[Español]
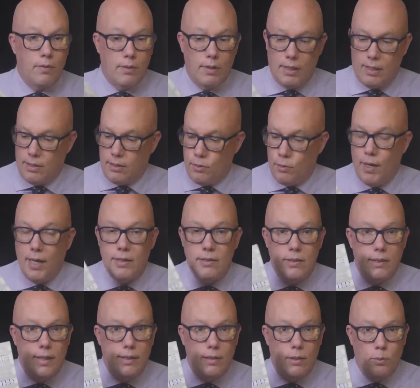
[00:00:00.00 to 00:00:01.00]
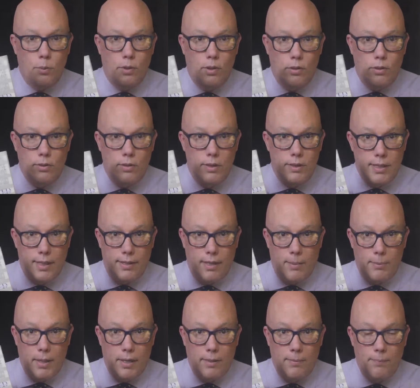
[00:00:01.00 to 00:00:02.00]
The Translated World, se
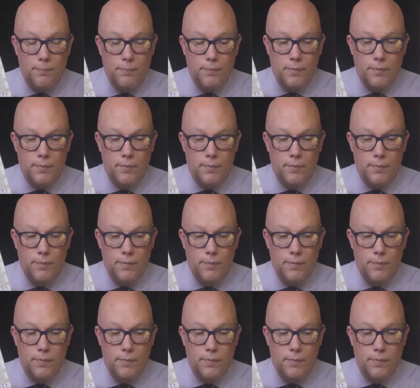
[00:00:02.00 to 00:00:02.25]
llama,